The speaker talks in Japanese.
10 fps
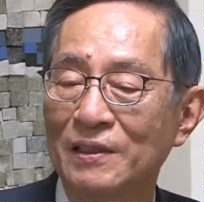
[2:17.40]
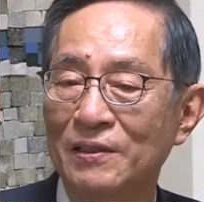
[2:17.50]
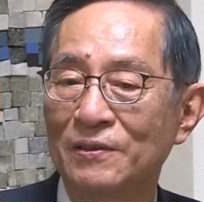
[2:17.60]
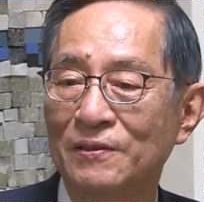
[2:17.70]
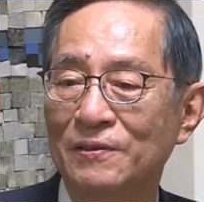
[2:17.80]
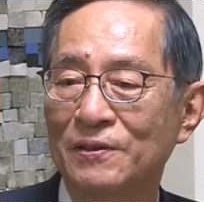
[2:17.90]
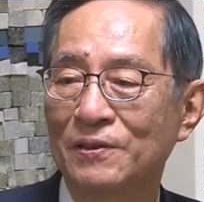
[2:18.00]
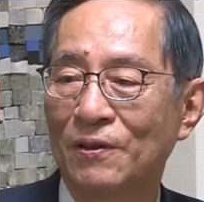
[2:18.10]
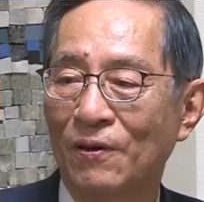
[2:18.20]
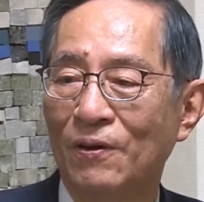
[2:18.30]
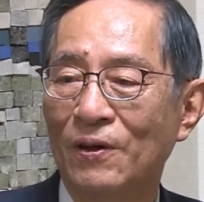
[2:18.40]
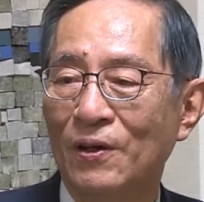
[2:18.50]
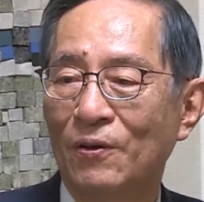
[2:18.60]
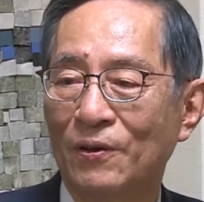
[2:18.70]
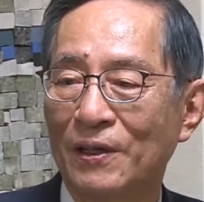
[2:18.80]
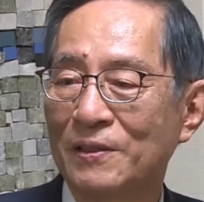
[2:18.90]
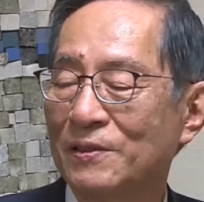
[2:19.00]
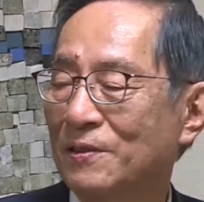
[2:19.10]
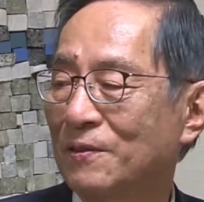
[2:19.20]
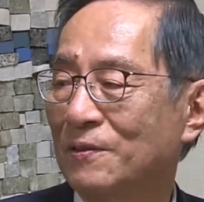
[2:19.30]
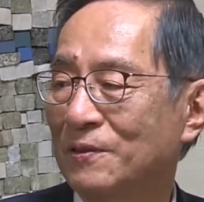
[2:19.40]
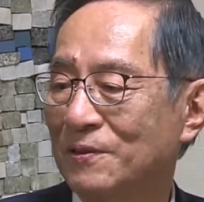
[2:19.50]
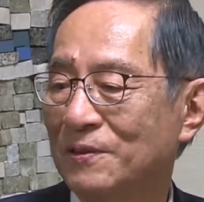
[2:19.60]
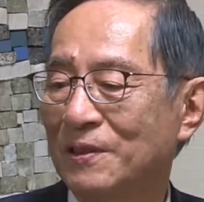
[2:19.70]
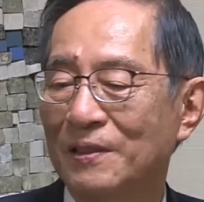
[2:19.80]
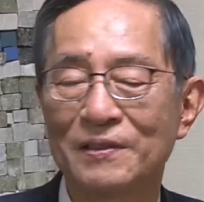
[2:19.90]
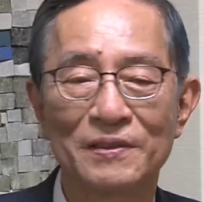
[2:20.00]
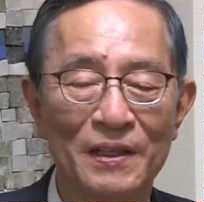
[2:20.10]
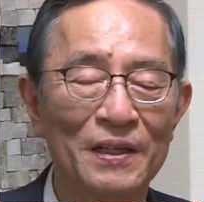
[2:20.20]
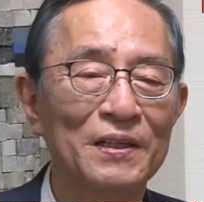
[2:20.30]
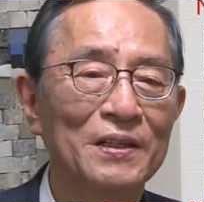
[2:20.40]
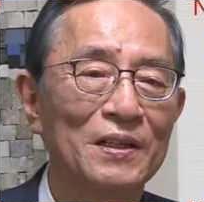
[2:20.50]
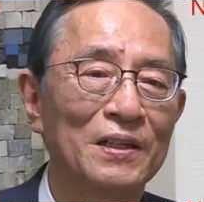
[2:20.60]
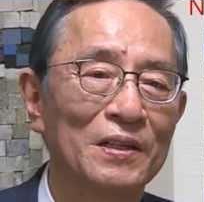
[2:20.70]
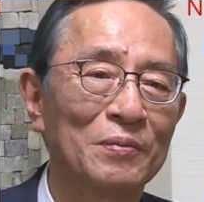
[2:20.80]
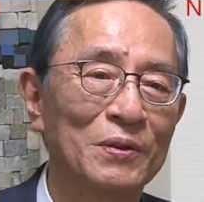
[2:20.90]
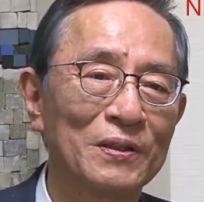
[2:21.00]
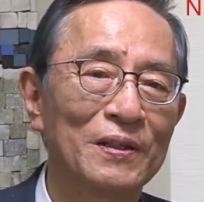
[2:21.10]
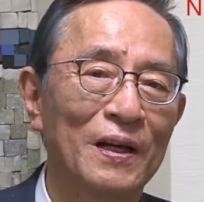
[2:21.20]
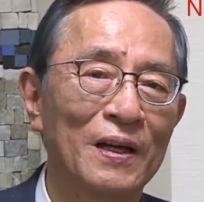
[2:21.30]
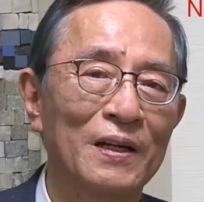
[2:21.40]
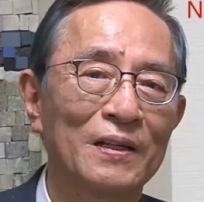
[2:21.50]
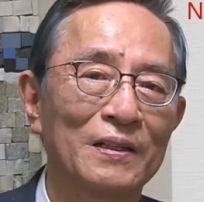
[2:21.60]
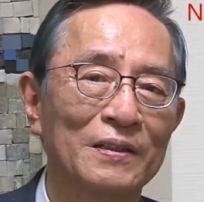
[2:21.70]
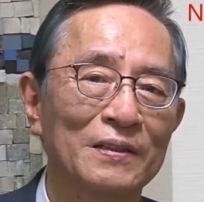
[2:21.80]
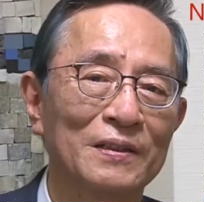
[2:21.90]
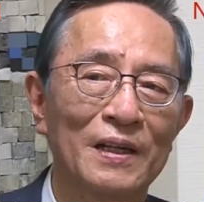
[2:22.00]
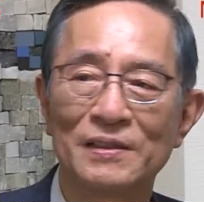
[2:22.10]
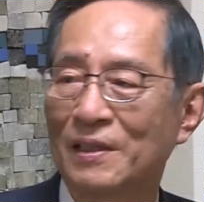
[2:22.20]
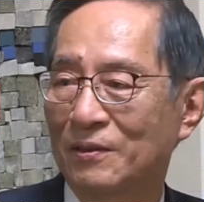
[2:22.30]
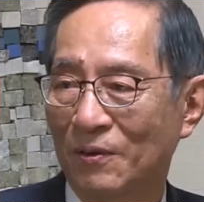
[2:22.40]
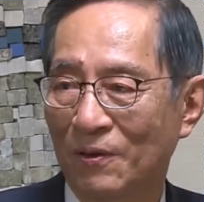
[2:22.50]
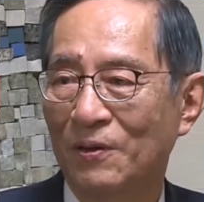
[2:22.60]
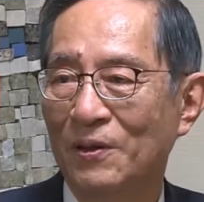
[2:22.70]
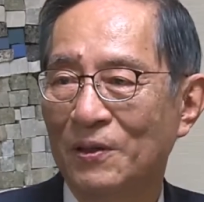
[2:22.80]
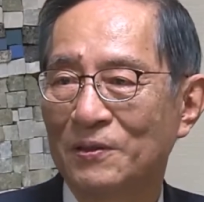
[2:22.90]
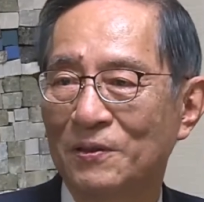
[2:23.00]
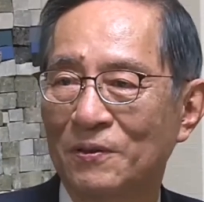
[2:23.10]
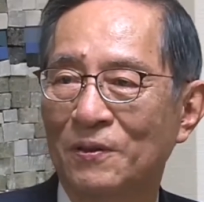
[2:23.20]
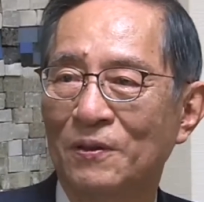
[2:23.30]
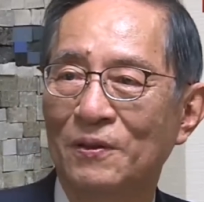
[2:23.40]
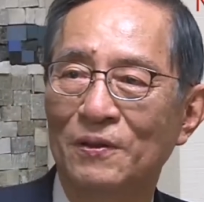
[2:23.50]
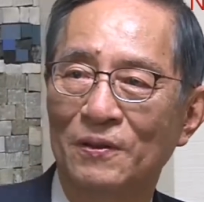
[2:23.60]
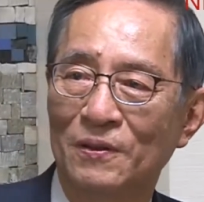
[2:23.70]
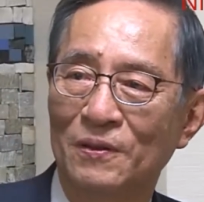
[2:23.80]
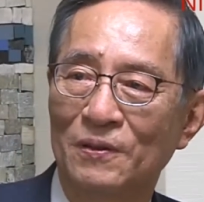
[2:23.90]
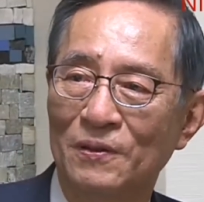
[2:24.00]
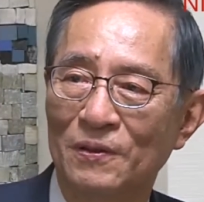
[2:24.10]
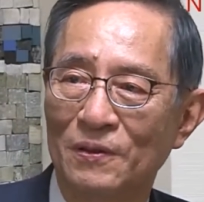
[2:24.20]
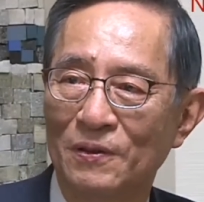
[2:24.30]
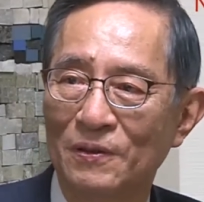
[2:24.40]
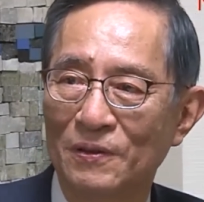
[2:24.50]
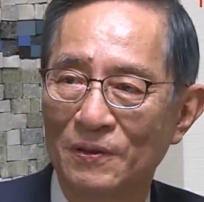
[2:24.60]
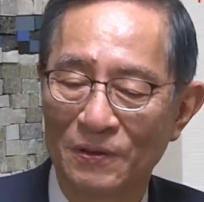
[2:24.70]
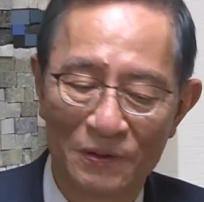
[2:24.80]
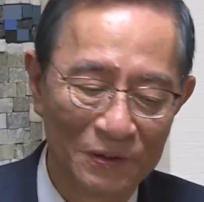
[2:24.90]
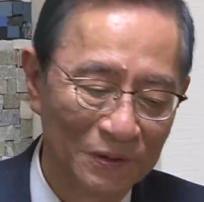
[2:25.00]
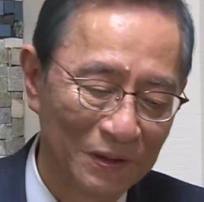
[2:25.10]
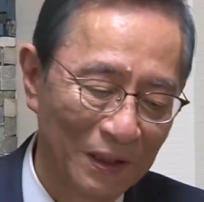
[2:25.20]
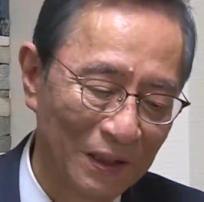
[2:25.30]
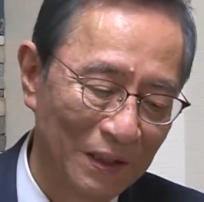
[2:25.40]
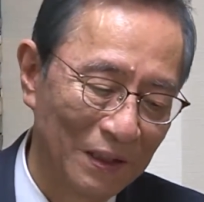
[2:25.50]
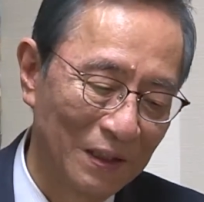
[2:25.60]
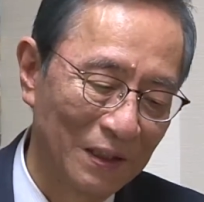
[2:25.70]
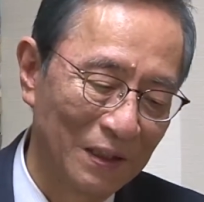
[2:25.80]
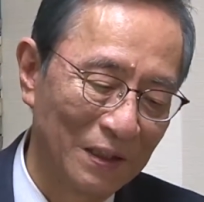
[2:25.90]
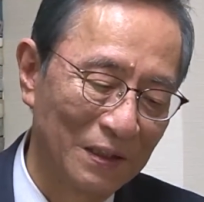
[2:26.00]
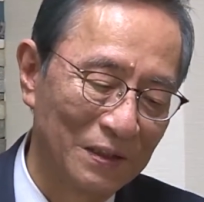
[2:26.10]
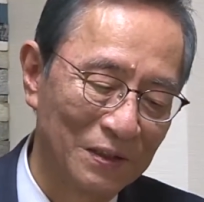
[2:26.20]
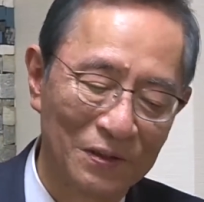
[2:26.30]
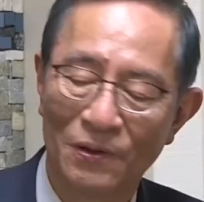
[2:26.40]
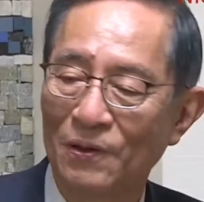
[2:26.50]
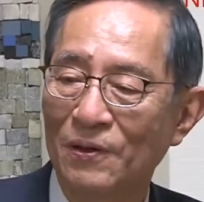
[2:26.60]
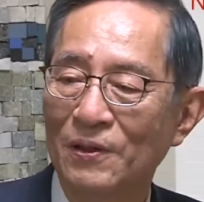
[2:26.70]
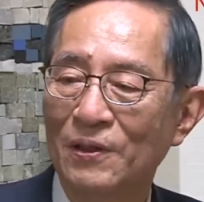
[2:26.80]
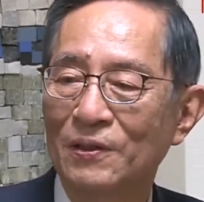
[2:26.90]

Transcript: 金融事業保険事業についてですね、えー、民間会社とその郵政、えー、事業